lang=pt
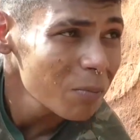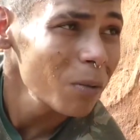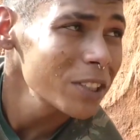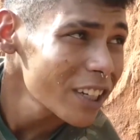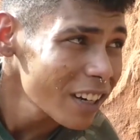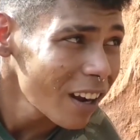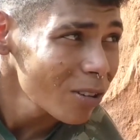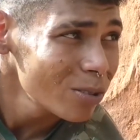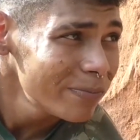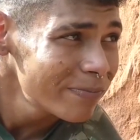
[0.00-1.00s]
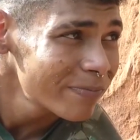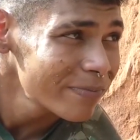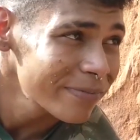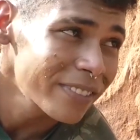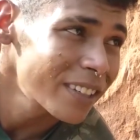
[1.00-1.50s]
Pobre Geraldo.
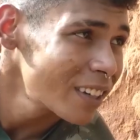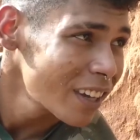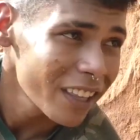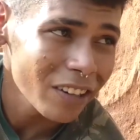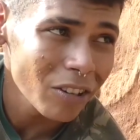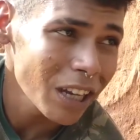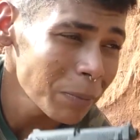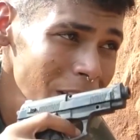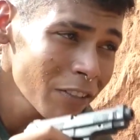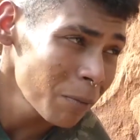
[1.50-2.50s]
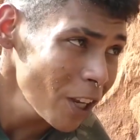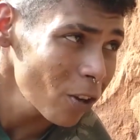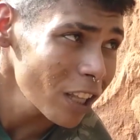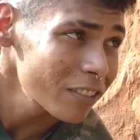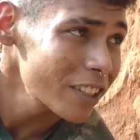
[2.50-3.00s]
Ele era o que capinava
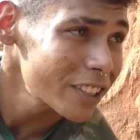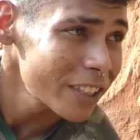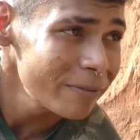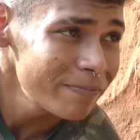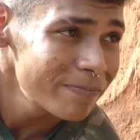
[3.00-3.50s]
melhor lá no TG.